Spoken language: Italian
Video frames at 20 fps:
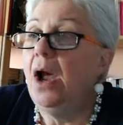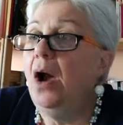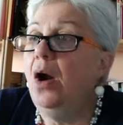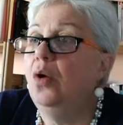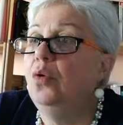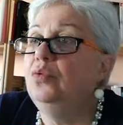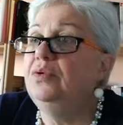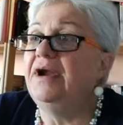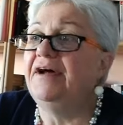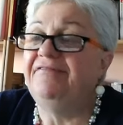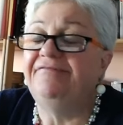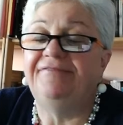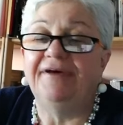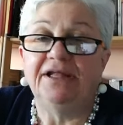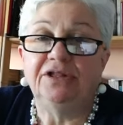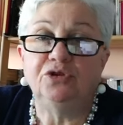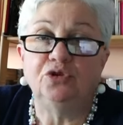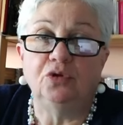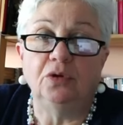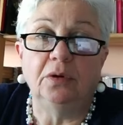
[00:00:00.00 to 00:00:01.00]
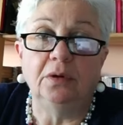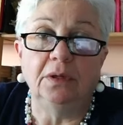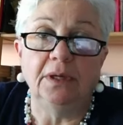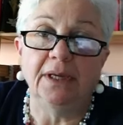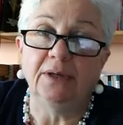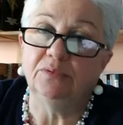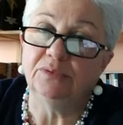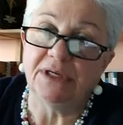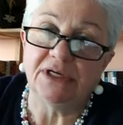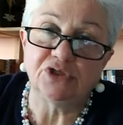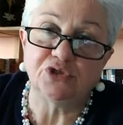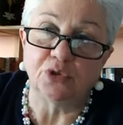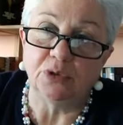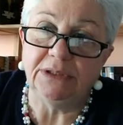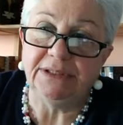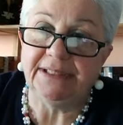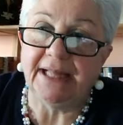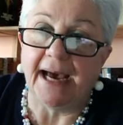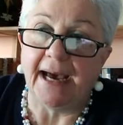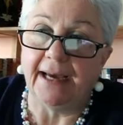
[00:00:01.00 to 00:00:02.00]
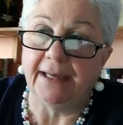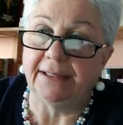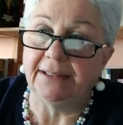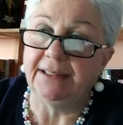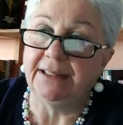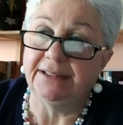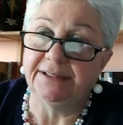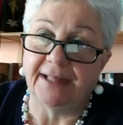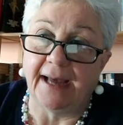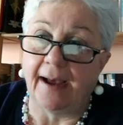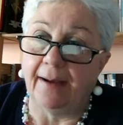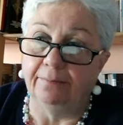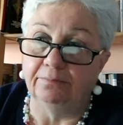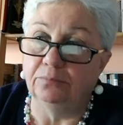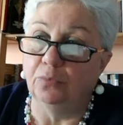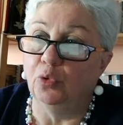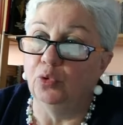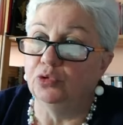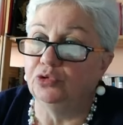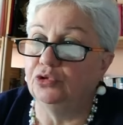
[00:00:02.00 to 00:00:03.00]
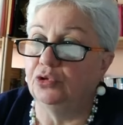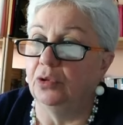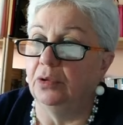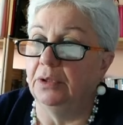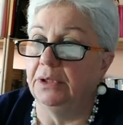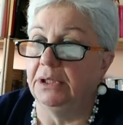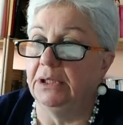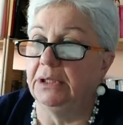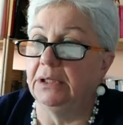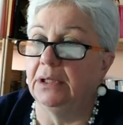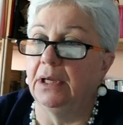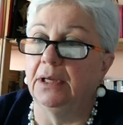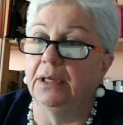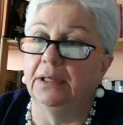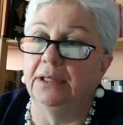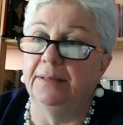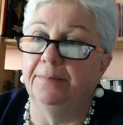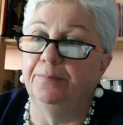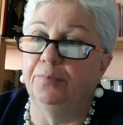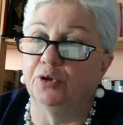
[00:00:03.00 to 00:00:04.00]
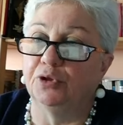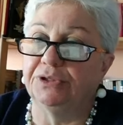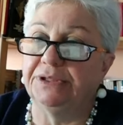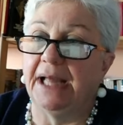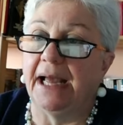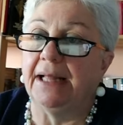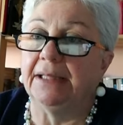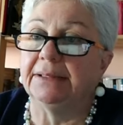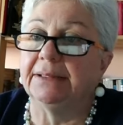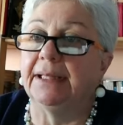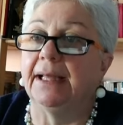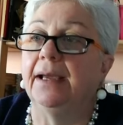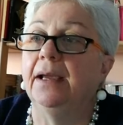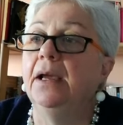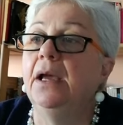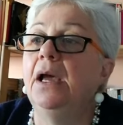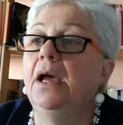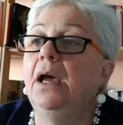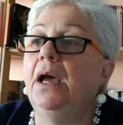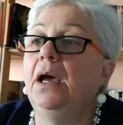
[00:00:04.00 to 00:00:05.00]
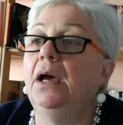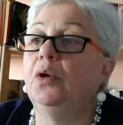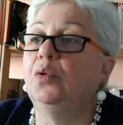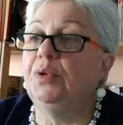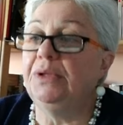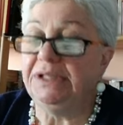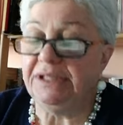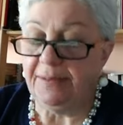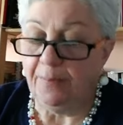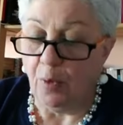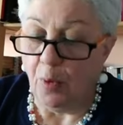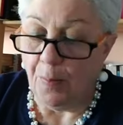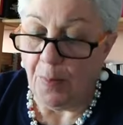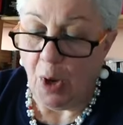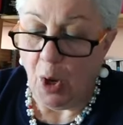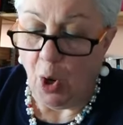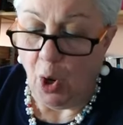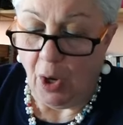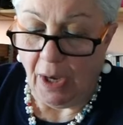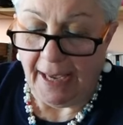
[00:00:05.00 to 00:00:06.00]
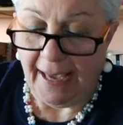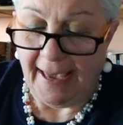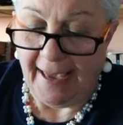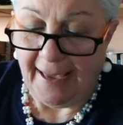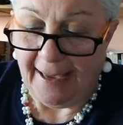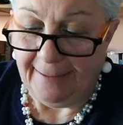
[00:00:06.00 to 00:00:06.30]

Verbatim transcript: un affetto e una solidarietà molto in, importante. Quindi Momò è,